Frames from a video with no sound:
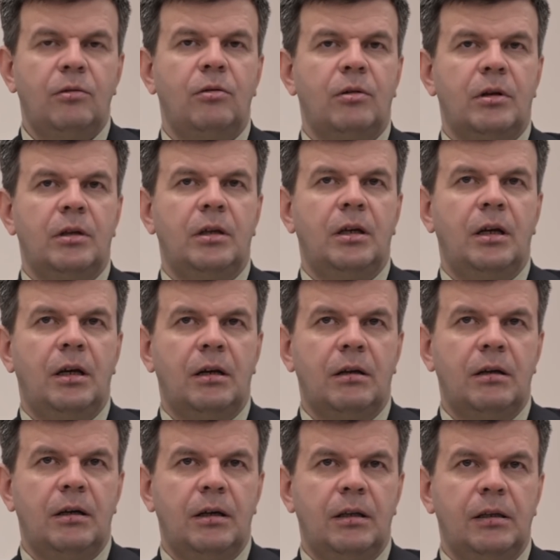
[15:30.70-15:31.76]
города
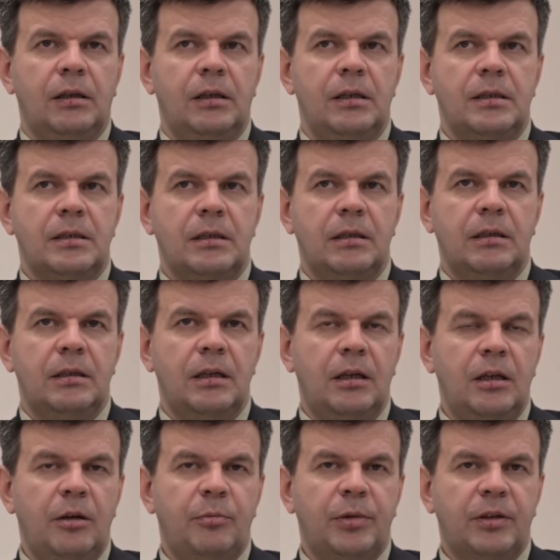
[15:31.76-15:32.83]
Архангельска, где
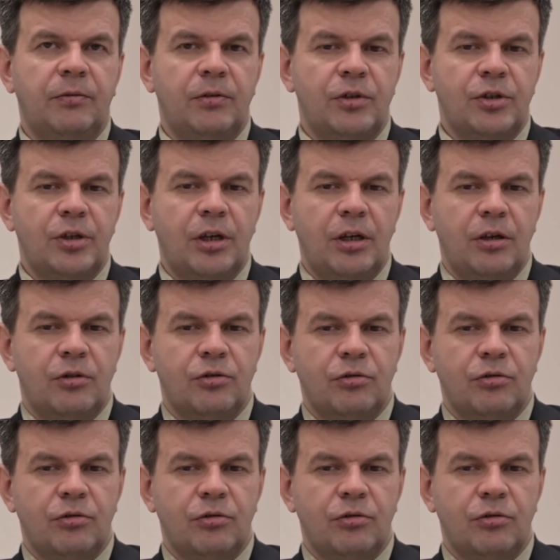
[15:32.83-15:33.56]
они подтверждают,